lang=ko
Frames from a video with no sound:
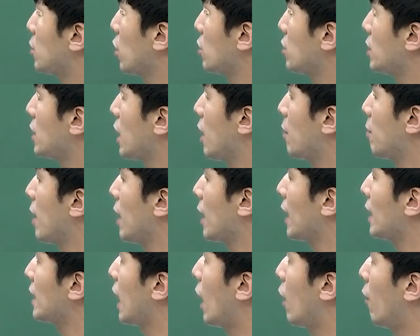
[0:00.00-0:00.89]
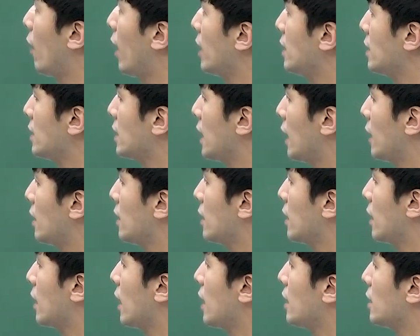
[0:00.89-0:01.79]
첫 장밖에 나와 있지
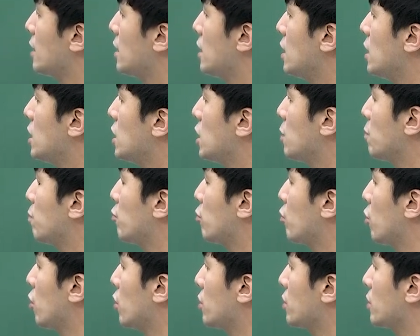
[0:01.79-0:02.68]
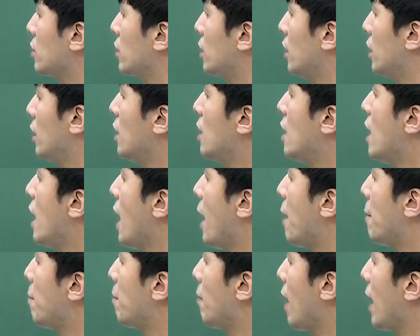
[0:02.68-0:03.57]
않으니까 20 플러스
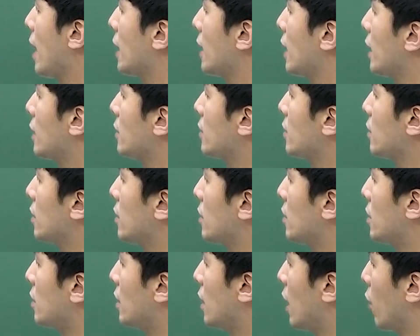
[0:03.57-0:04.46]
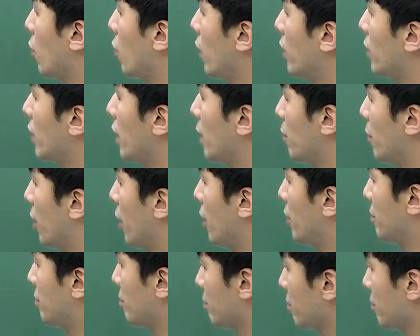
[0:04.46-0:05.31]
N-1D라고 한다면